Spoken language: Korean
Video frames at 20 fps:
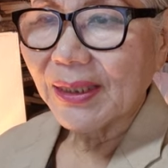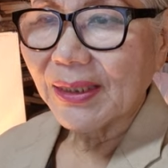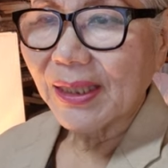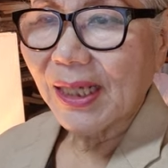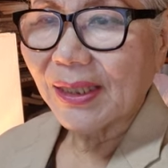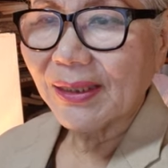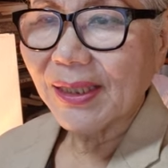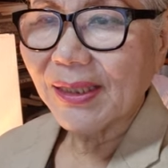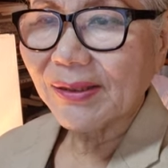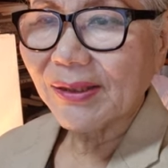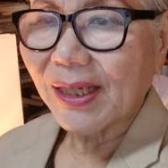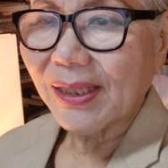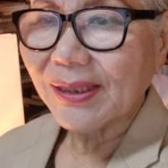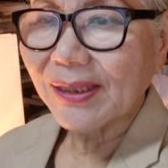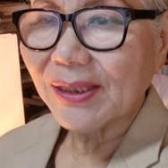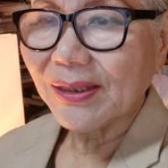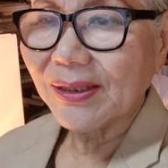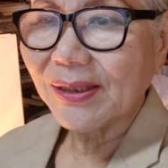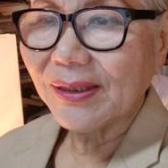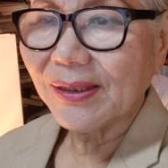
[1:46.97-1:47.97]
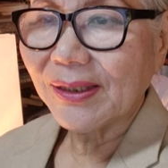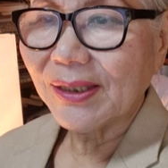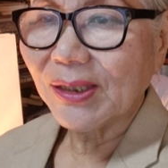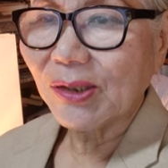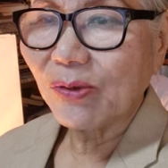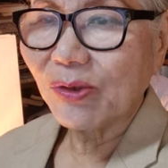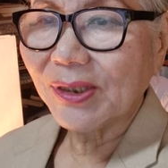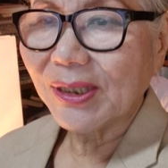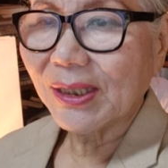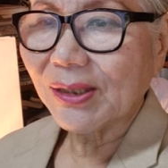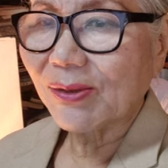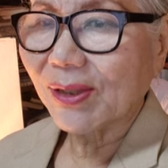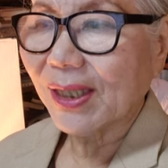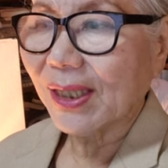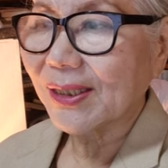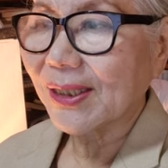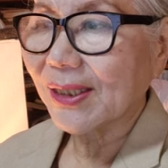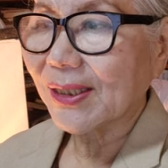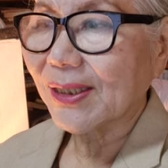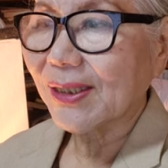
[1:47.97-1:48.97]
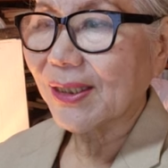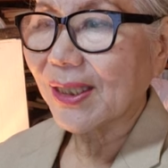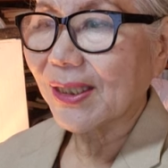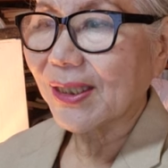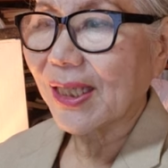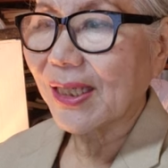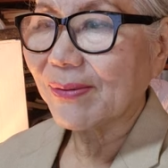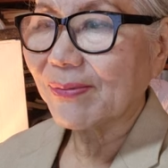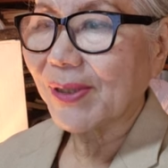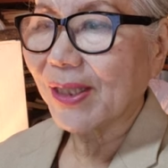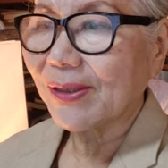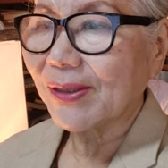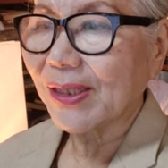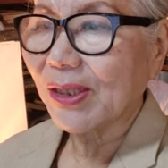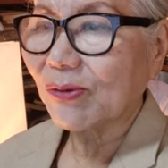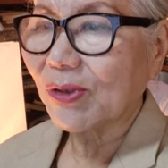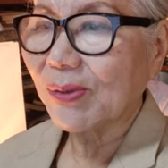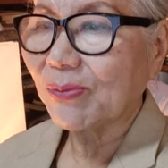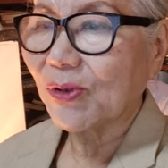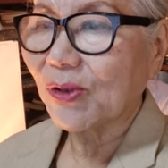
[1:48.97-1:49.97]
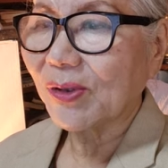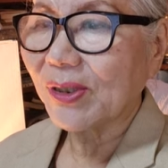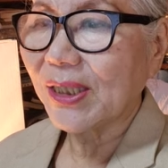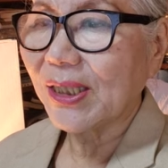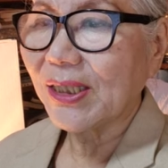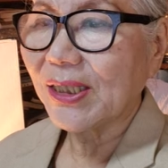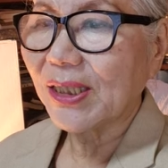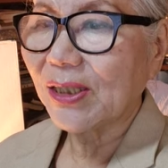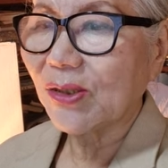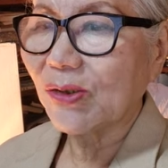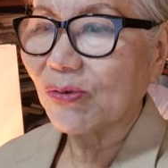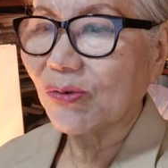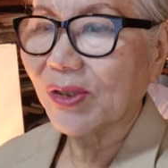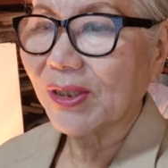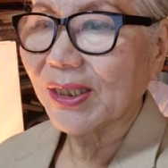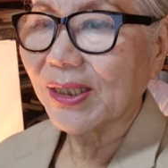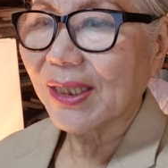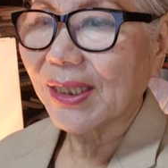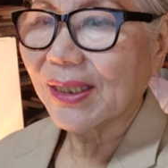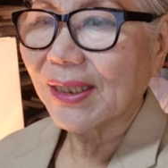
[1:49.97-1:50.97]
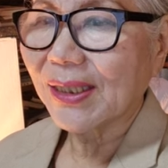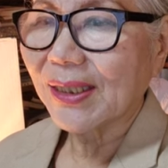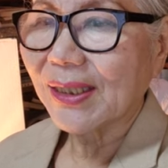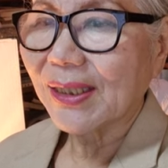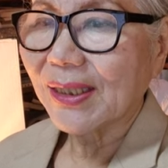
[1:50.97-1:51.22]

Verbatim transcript: 당내에서 한전 위원장과 가장 크게 대립각을 세운 인물은 이철규 의원이다.